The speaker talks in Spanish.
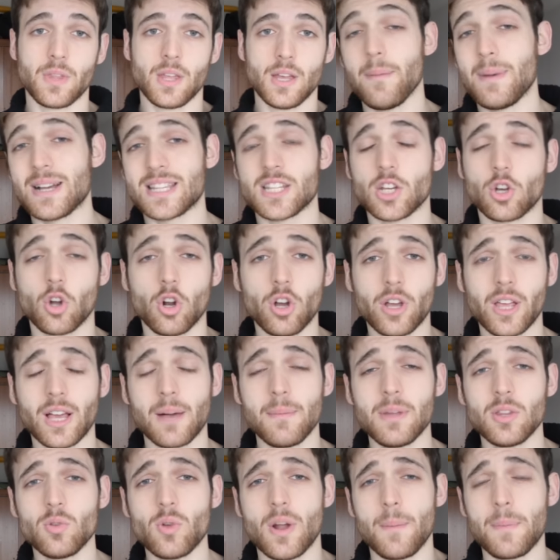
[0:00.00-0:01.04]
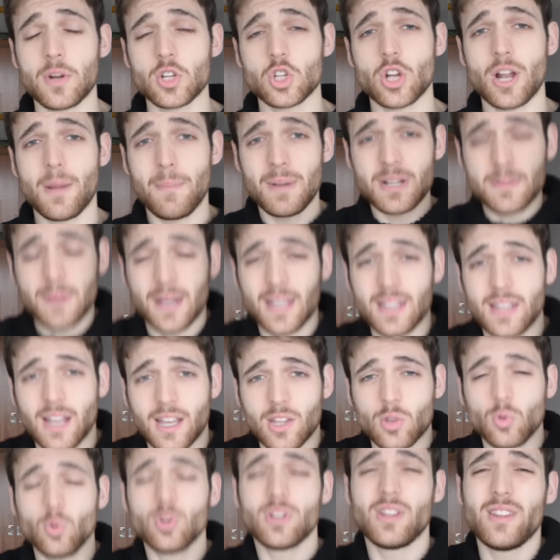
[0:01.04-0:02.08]
Además, psicológicamente una persona más
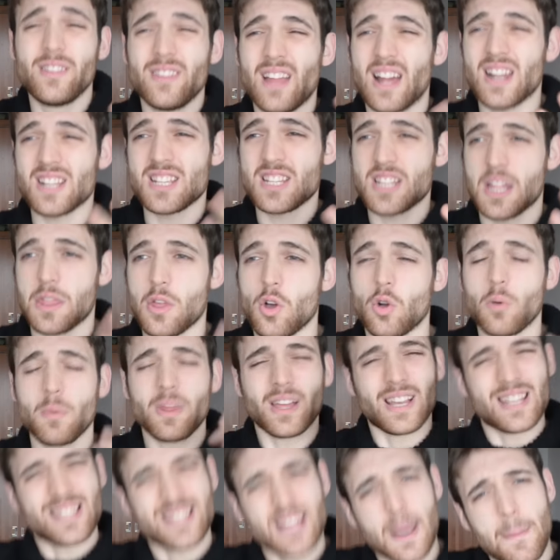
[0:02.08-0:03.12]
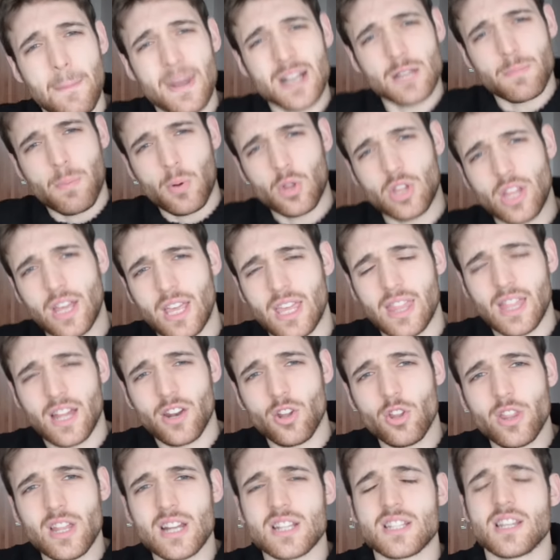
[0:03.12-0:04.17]
bajita que tú da la sensación como de que está más
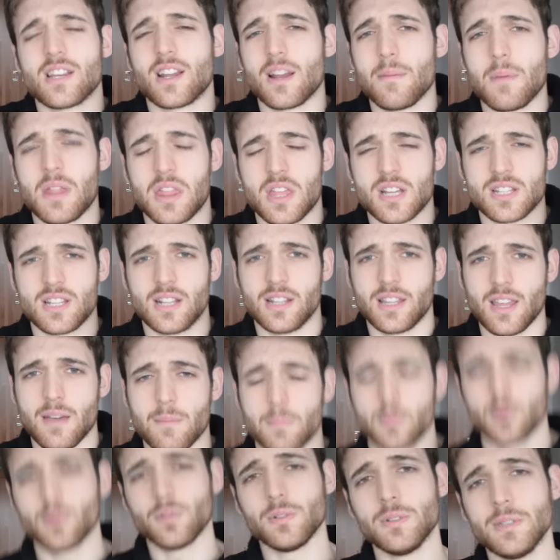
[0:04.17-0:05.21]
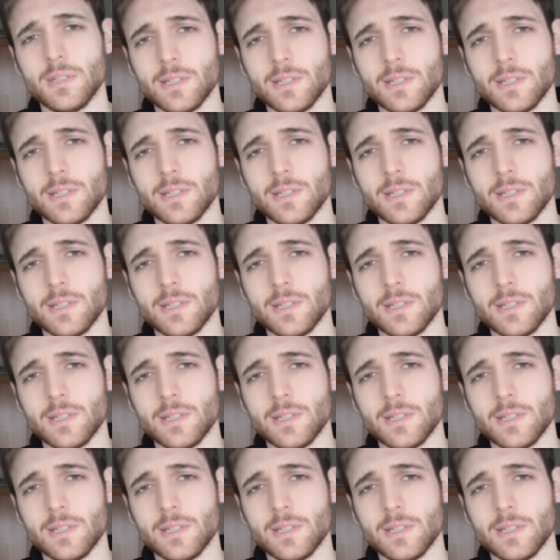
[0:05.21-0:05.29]
protegida, ¿no? De las inclemencias del tiempo.